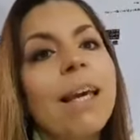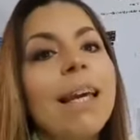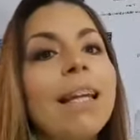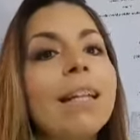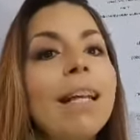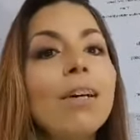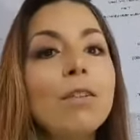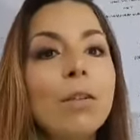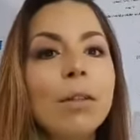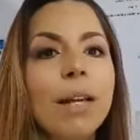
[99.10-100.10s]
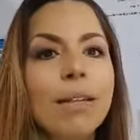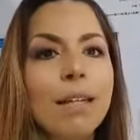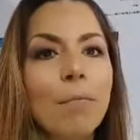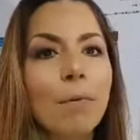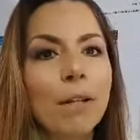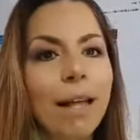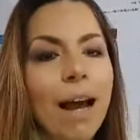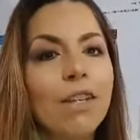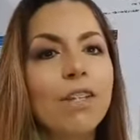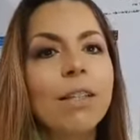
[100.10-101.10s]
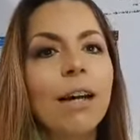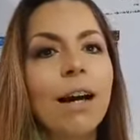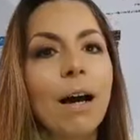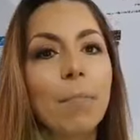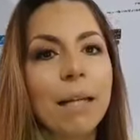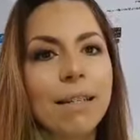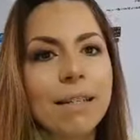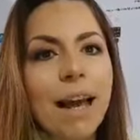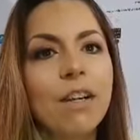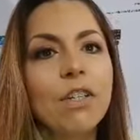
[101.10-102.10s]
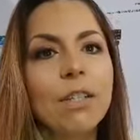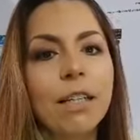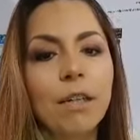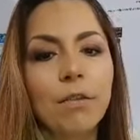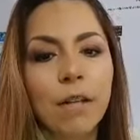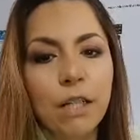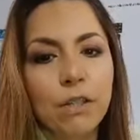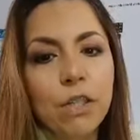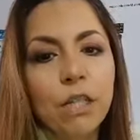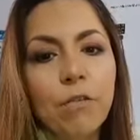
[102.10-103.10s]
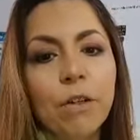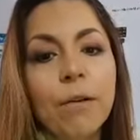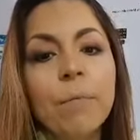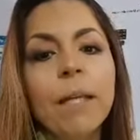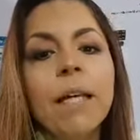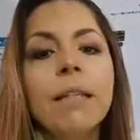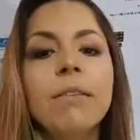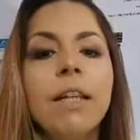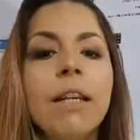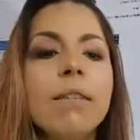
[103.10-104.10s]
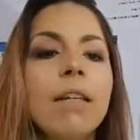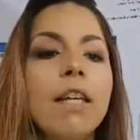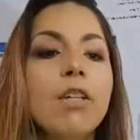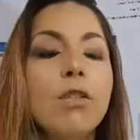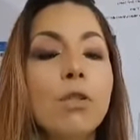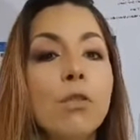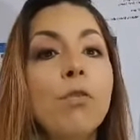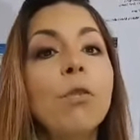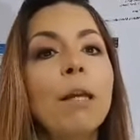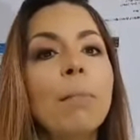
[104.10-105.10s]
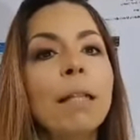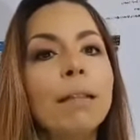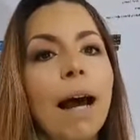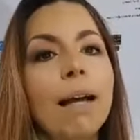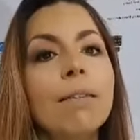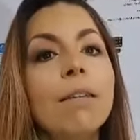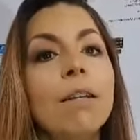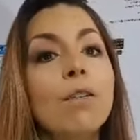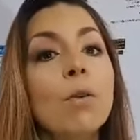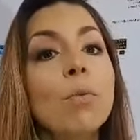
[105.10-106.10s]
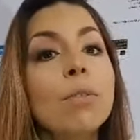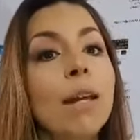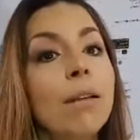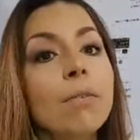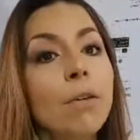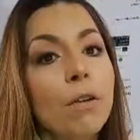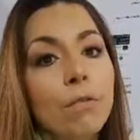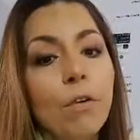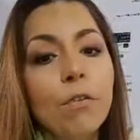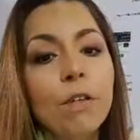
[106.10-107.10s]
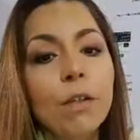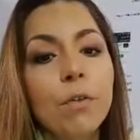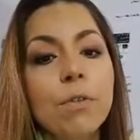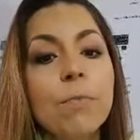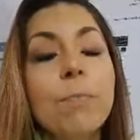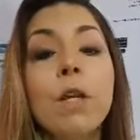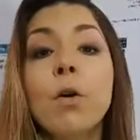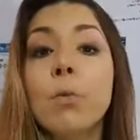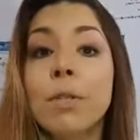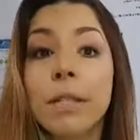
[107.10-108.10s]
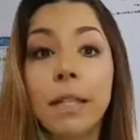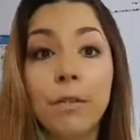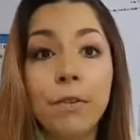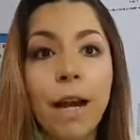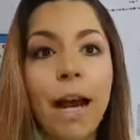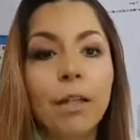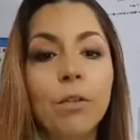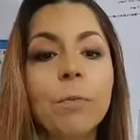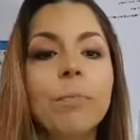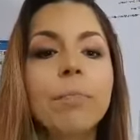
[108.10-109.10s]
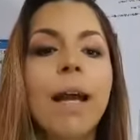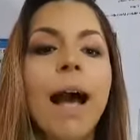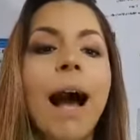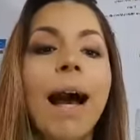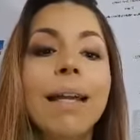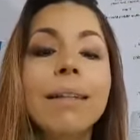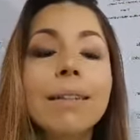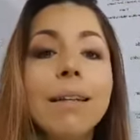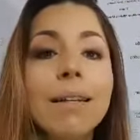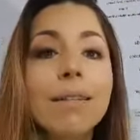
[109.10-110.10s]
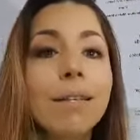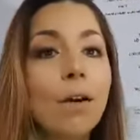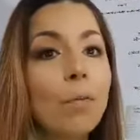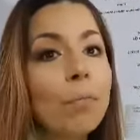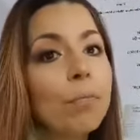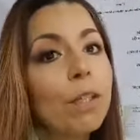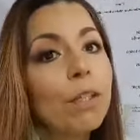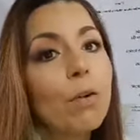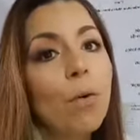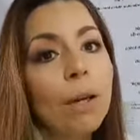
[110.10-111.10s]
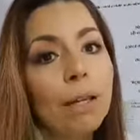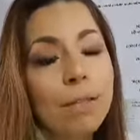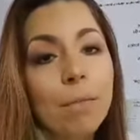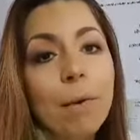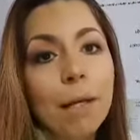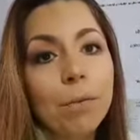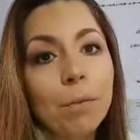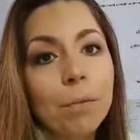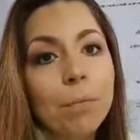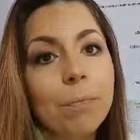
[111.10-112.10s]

E dentro dessa abordagem da aprendizagem significativa, três eixos fundamentais, três conceitos são envolvidos: o significado, a interação e o conhecimento.